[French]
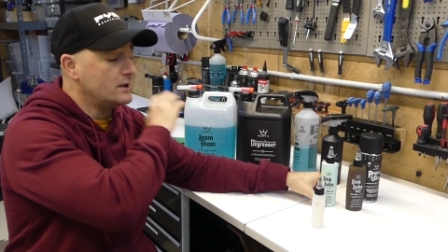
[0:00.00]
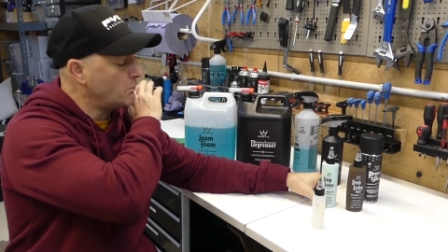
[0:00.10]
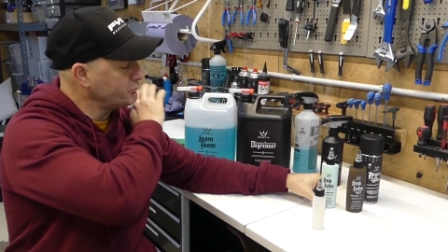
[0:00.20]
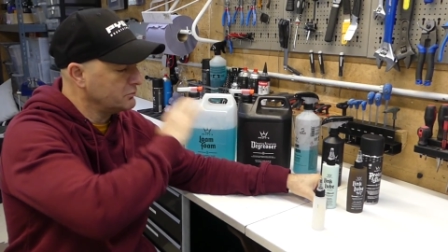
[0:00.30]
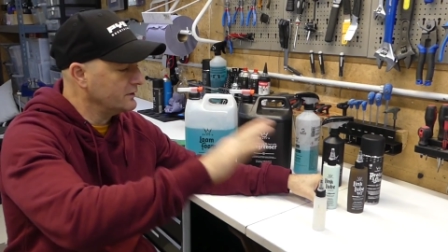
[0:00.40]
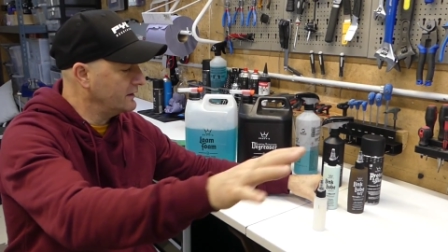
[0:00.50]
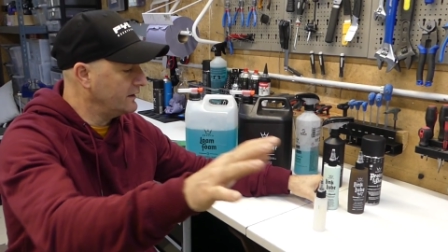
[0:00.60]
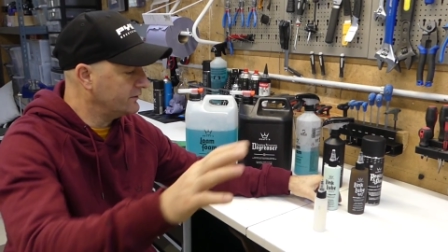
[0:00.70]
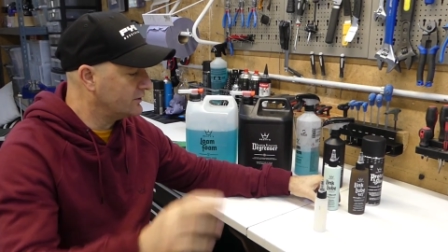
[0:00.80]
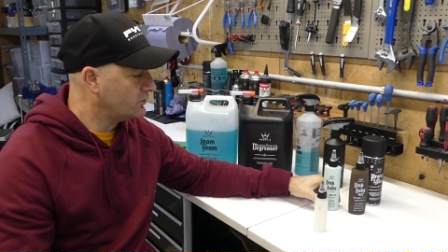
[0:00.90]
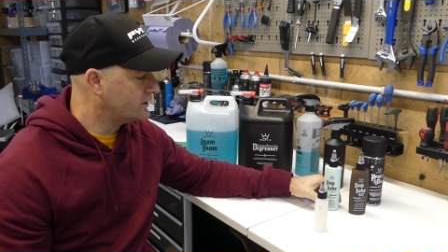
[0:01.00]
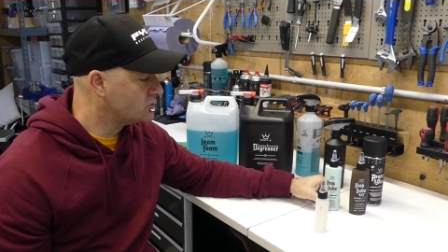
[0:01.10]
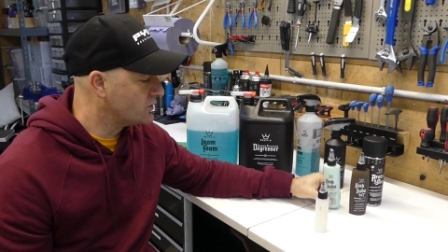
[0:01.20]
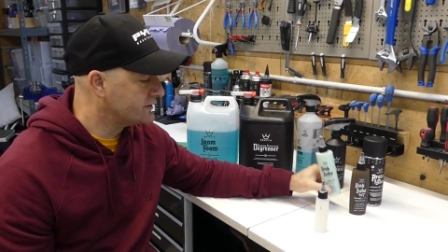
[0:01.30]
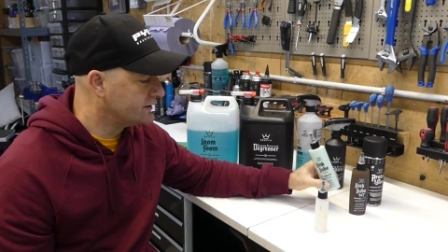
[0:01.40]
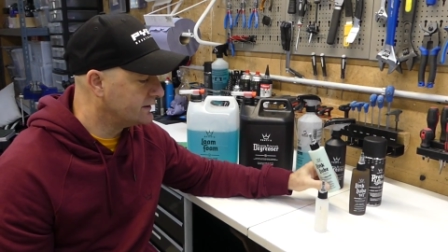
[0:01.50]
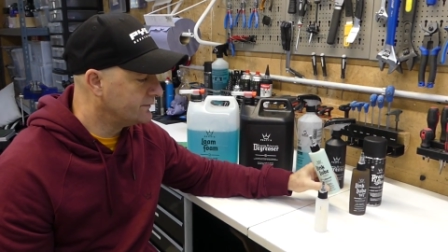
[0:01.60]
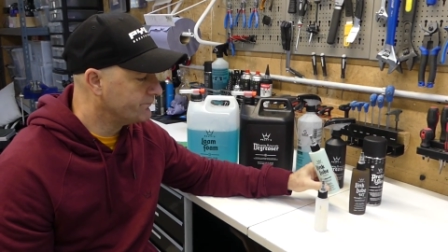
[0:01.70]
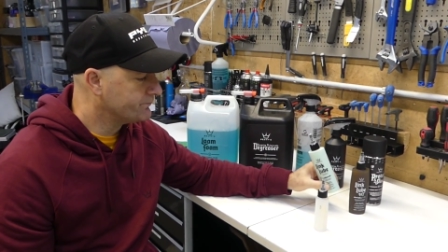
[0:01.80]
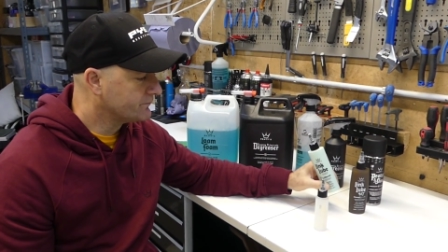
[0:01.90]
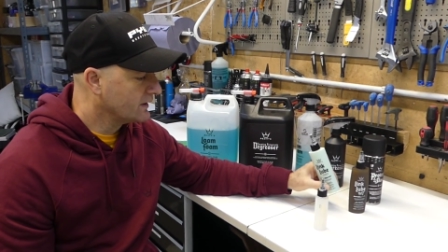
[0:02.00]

huile, c'est toi qui choisis.